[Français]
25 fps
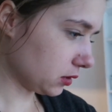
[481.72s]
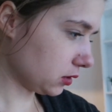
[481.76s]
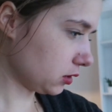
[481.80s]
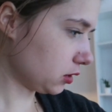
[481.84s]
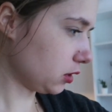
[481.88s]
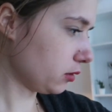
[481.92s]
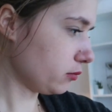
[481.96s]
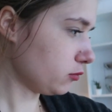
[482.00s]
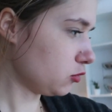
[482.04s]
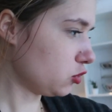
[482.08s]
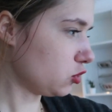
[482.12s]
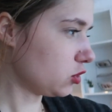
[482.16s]

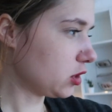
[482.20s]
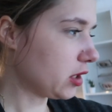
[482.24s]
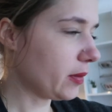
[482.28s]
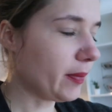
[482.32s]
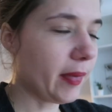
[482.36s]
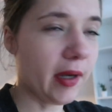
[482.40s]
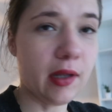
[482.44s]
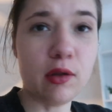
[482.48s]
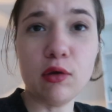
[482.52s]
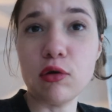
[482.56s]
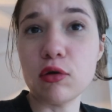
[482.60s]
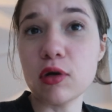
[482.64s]
comme je sais
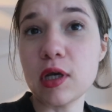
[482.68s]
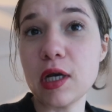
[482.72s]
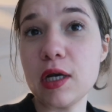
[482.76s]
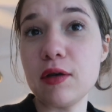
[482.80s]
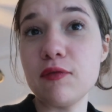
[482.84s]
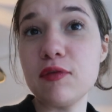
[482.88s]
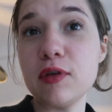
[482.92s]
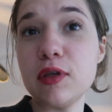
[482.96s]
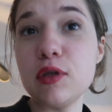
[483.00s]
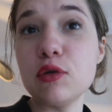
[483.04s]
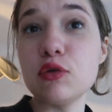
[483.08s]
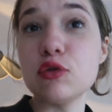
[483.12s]
pas dans quelle
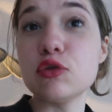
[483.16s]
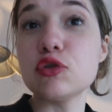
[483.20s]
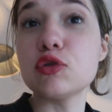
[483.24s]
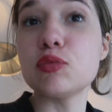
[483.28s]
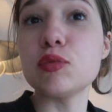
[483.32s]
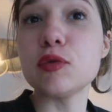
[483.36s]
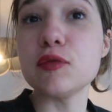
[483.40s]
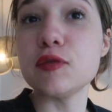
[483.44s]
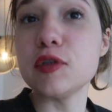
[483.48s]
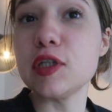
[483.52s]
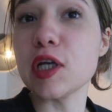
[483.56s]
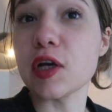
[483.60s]
vidéo je
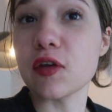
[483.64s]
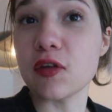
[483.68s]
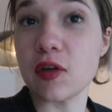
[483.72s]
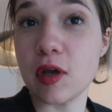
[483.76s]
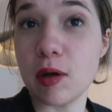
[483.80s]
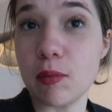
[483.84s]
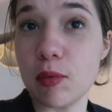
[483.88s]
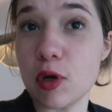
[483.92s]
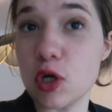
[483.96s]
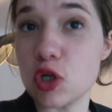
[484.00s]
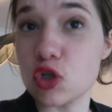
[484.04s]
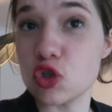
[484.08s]
peux dire ça,
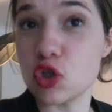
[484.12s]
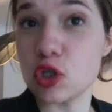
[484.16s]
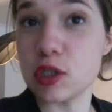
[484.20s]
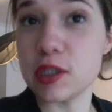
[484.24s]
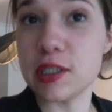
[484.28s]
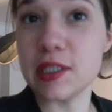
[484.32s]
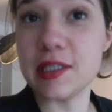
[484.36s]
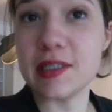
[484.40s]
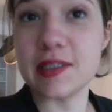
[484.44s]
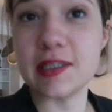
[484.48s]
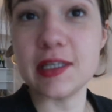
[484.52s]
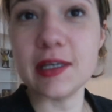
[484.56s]
bah, je le
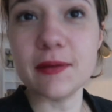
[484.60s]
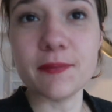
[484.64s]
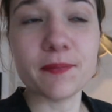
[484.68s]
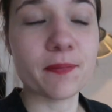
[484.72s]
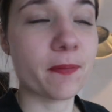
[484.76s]
dis ici.